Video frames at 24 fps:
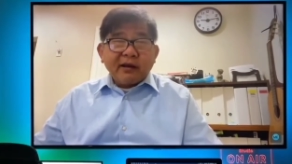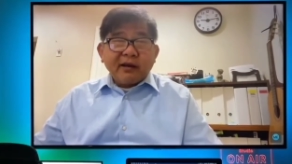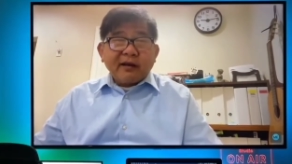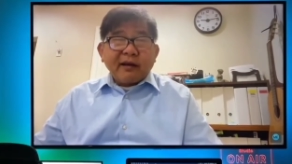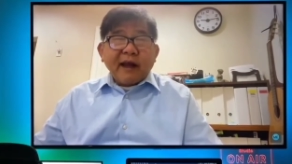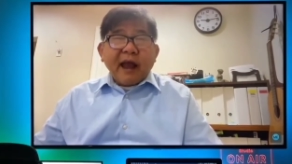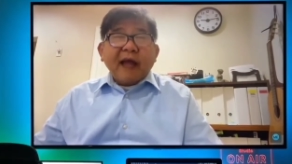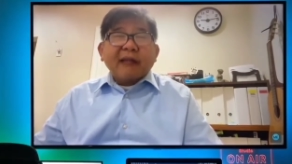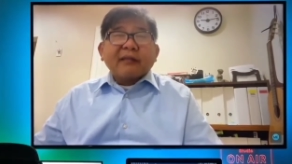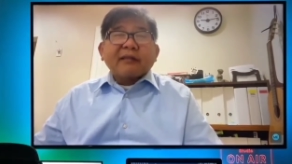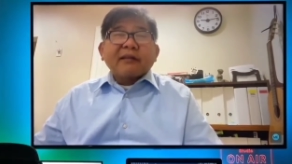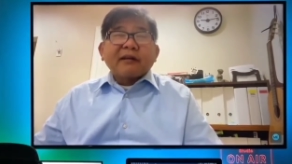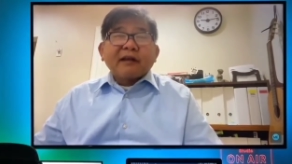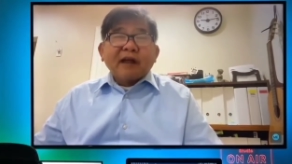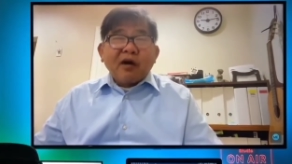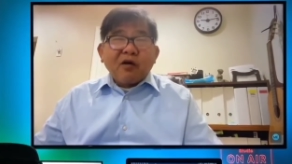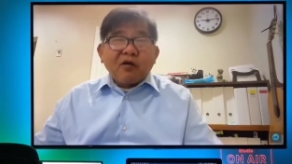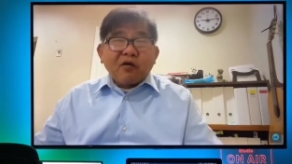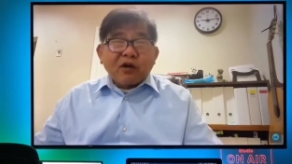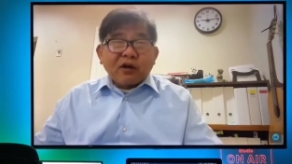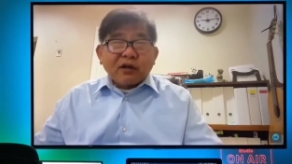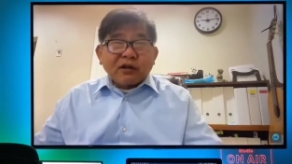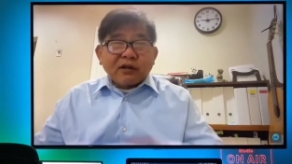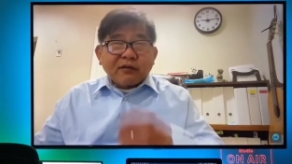đã từ lâu
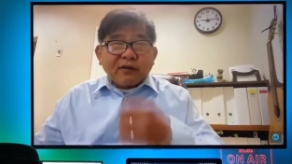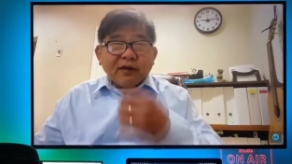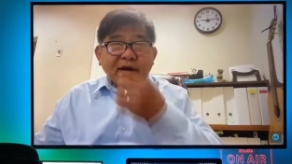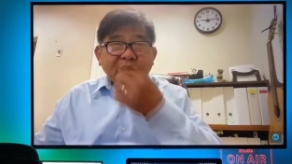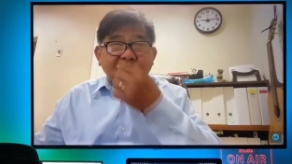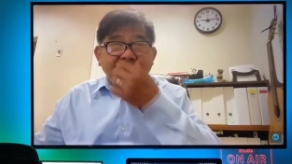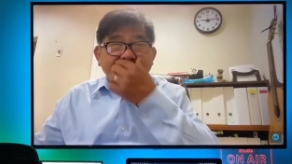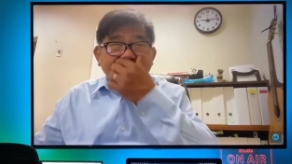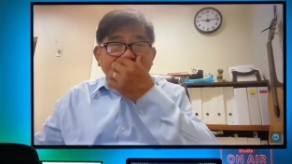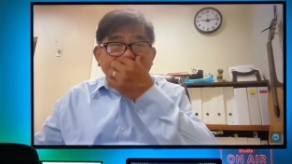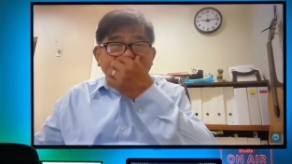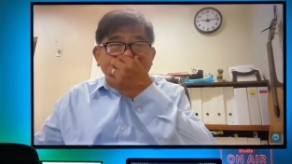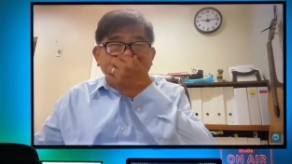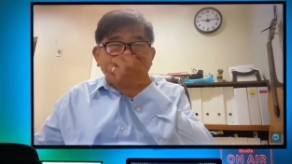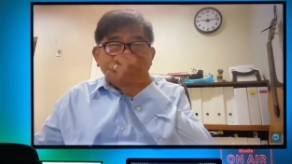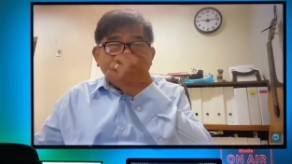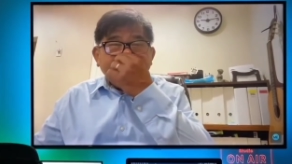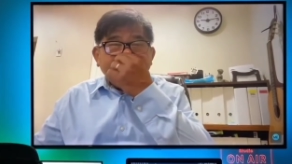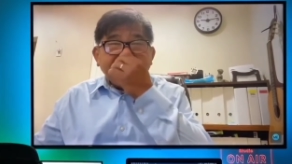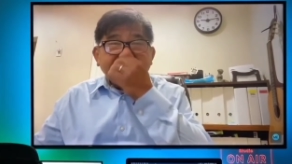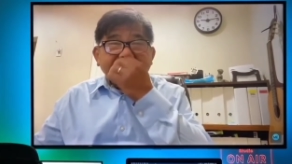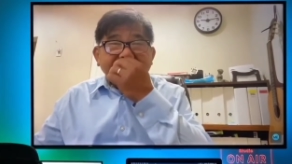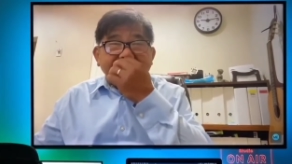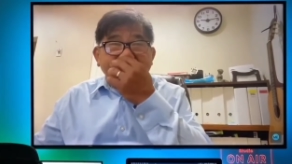rồi chứ không phải là là
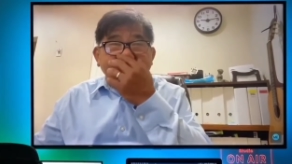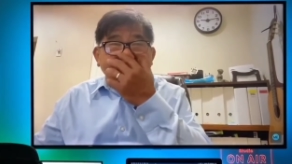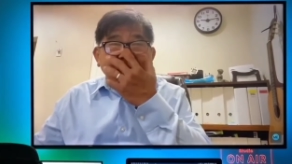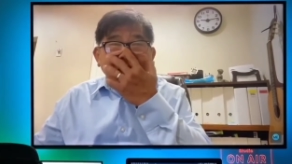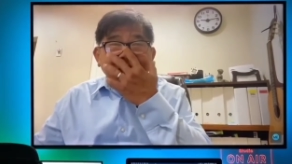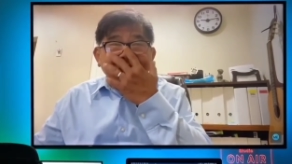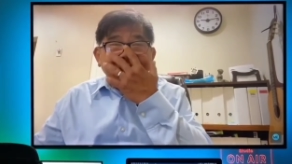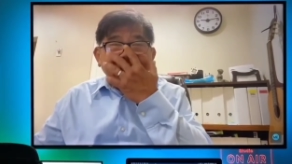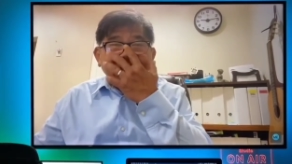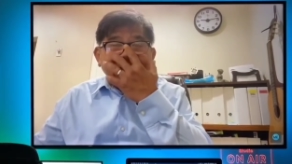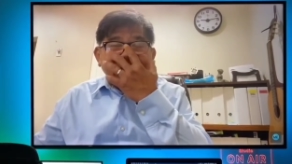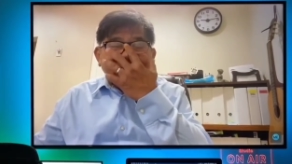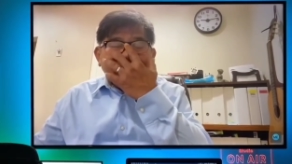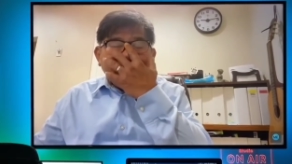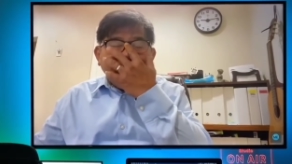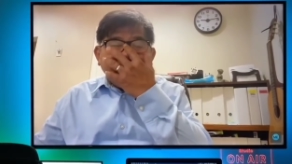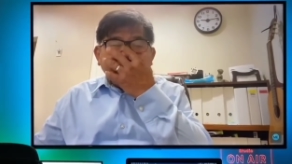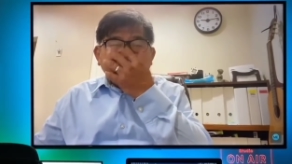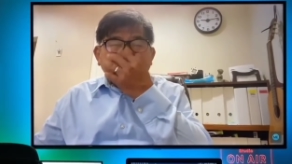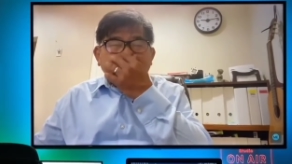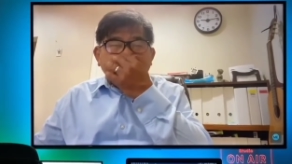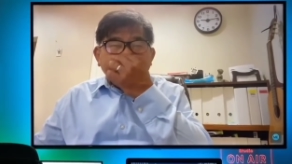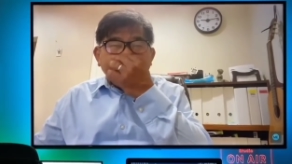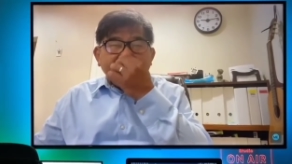bây giờ anh
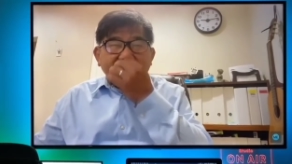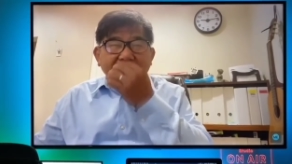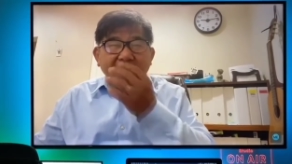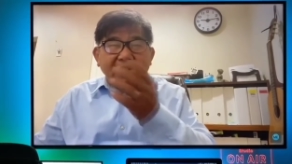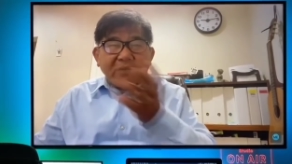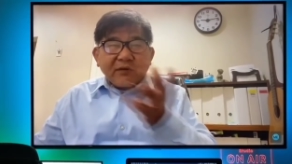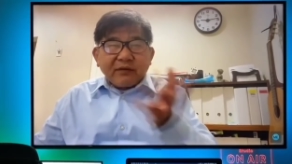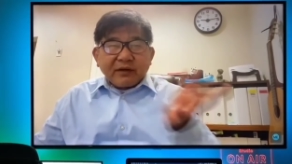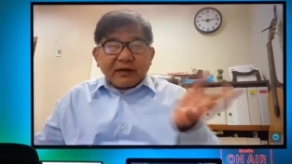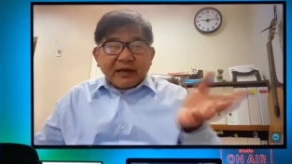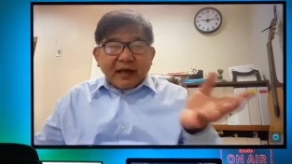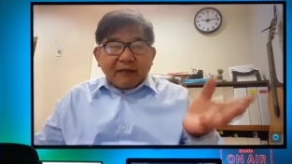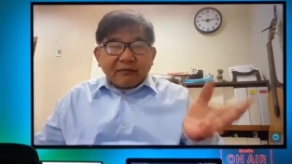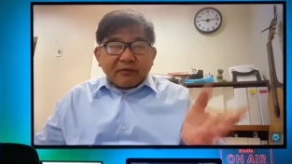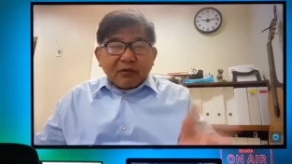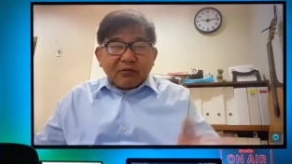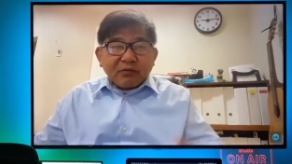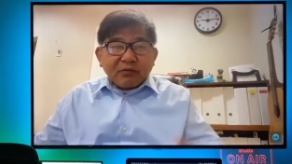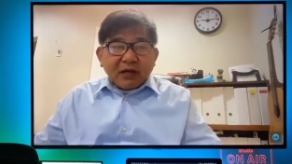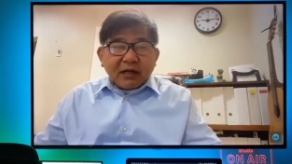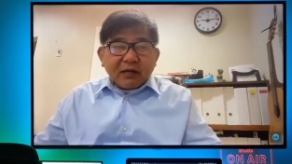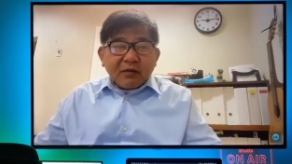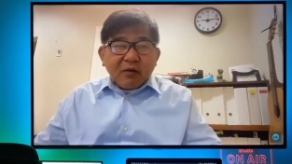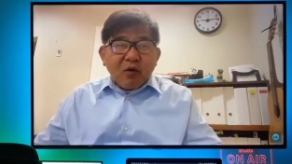nên nhớ là Việt Nam thống
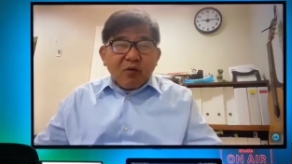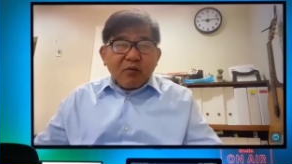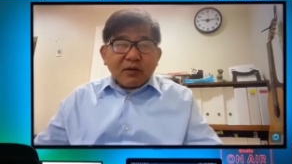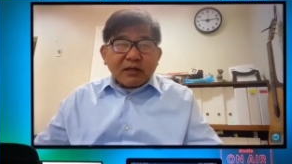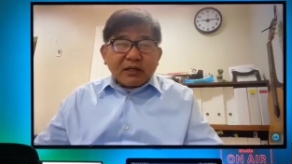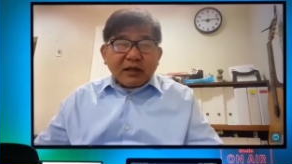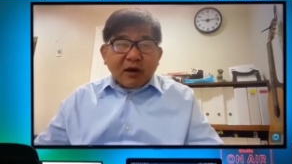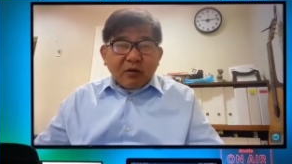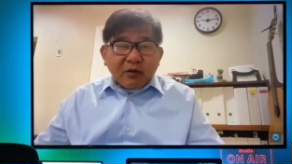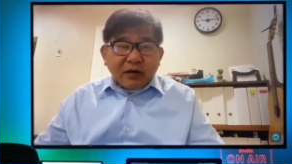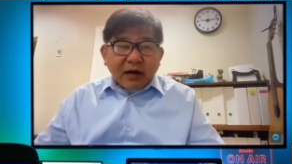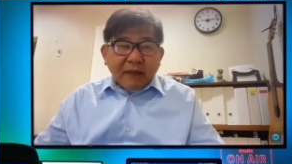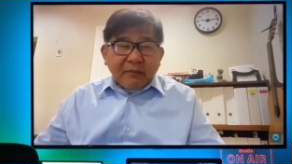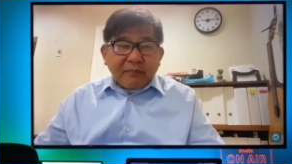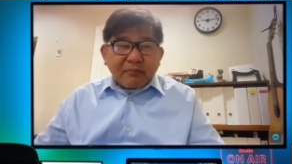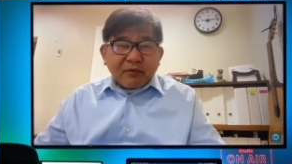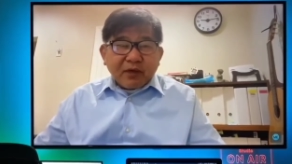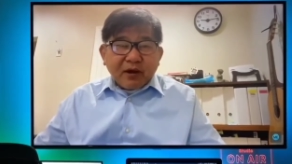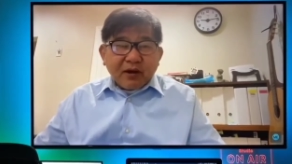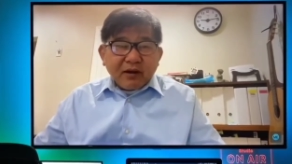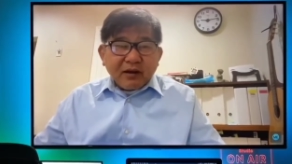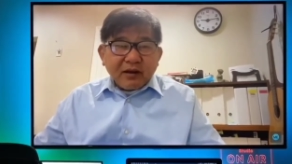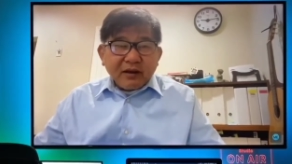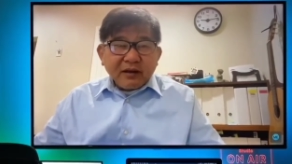nhất là 46 năm rồi
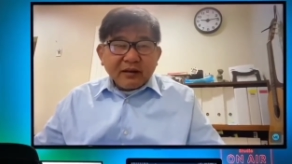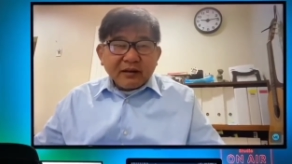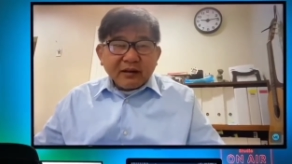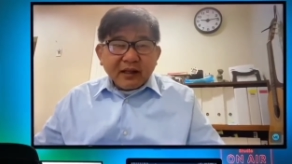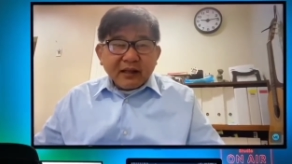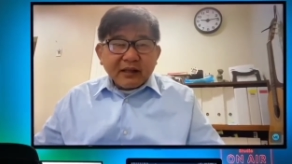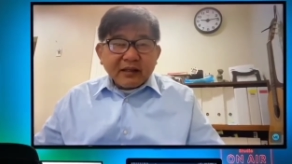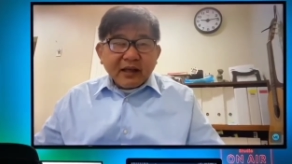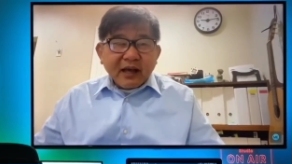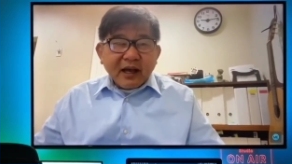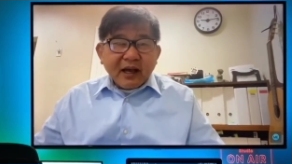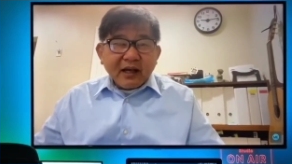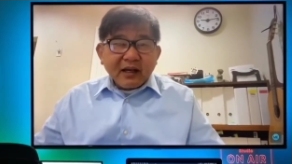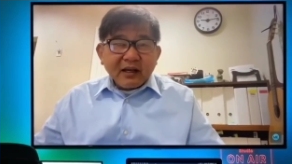thấy chưa